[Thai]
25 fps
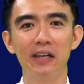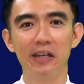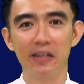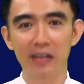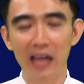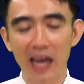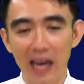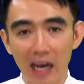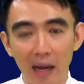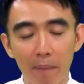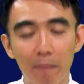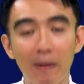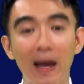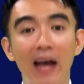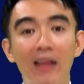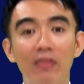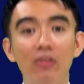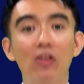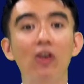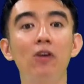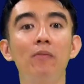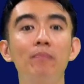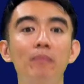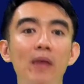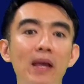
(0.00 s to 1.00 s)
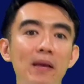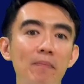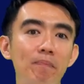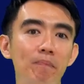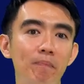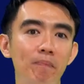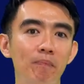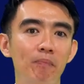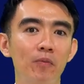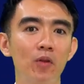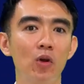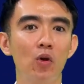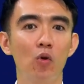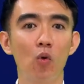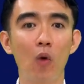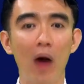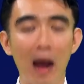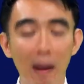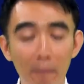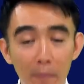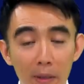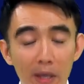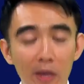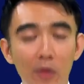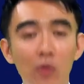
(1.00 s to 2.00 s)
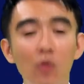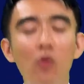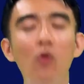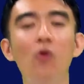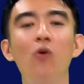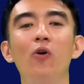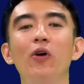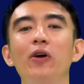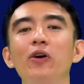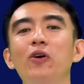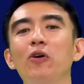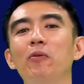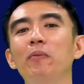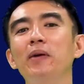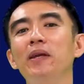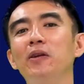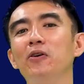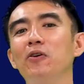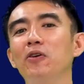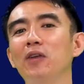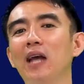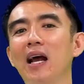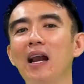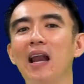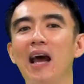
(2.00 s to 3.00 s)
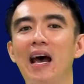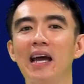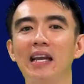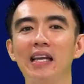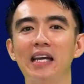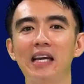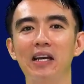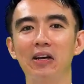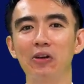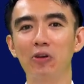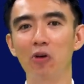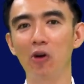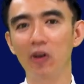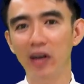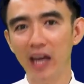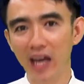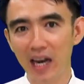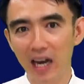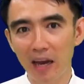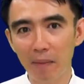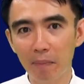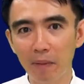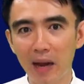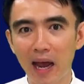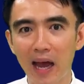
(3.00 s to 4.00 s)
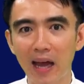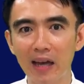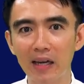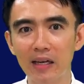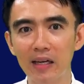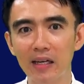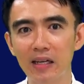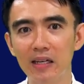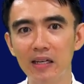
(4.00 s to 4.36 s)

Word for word: ได้รับการเติมเต็มความหิวโหยของพี่น้องทั้งหลายเนี่ยก็ได้รับการ